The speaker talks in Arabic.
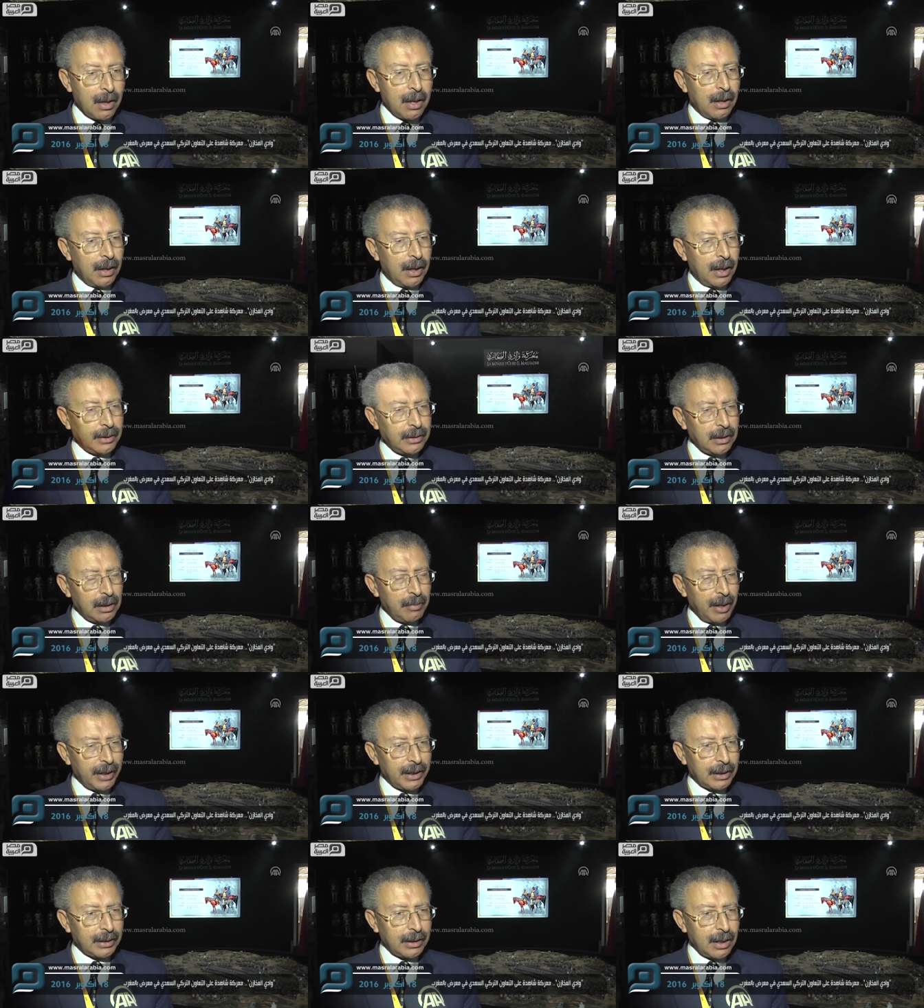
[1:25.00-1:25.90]
هذه
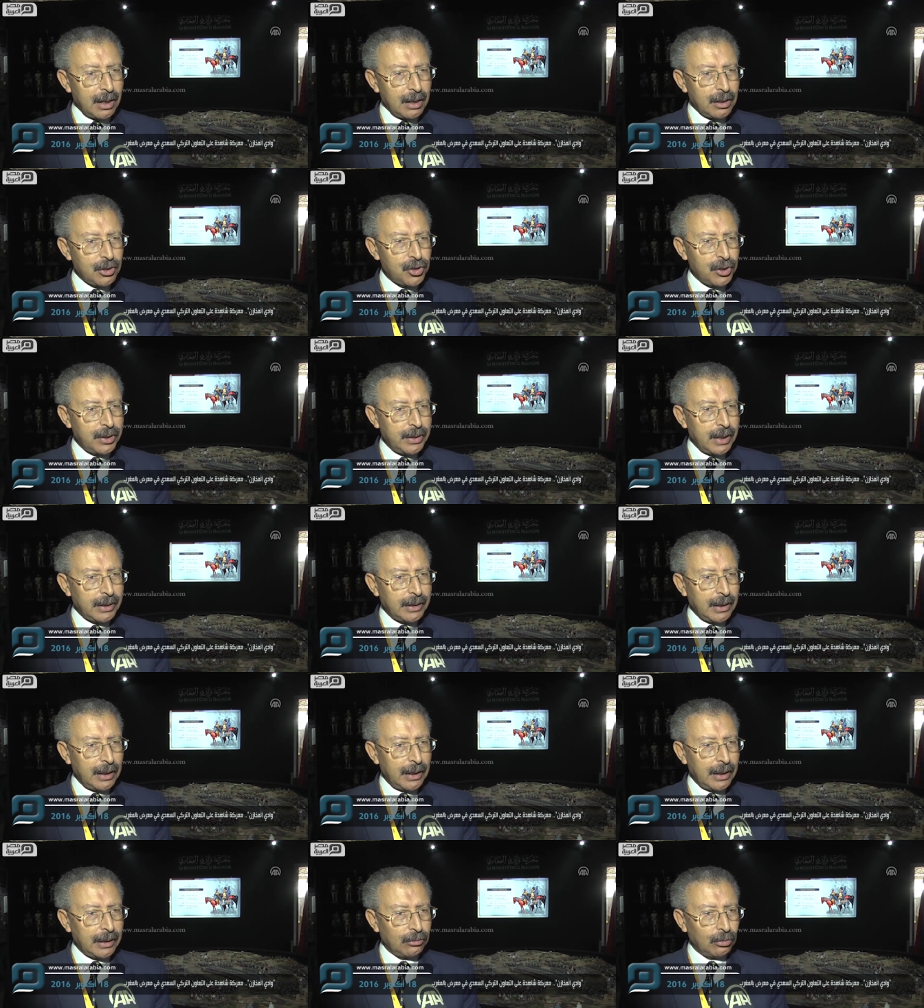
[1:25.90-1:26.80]
المعركه جند
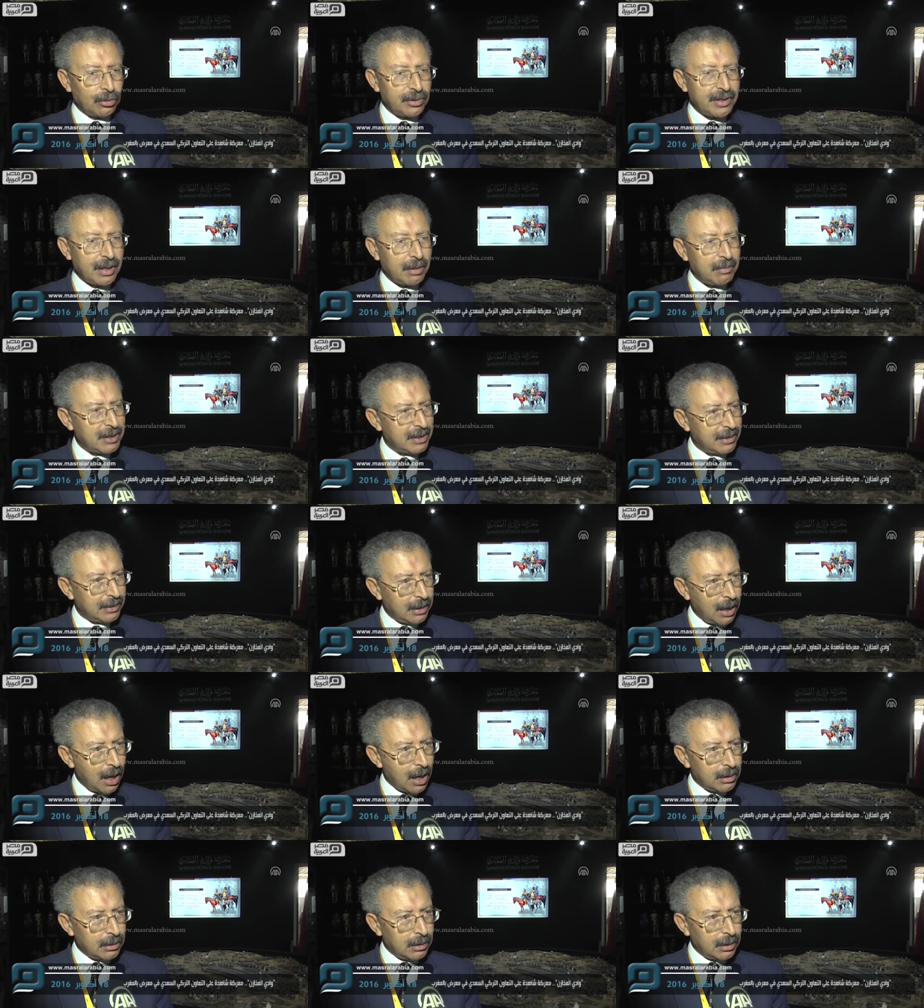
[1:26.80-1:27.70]
لها دون
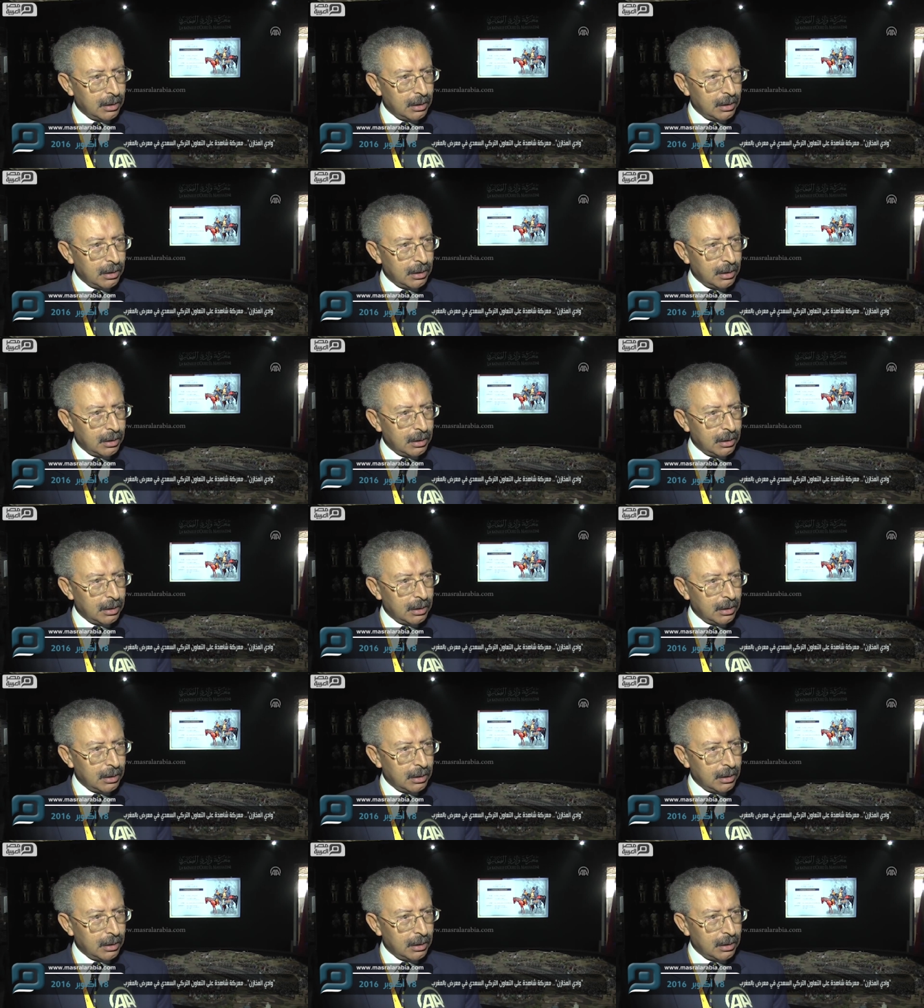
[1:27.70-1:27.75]
سيباستيان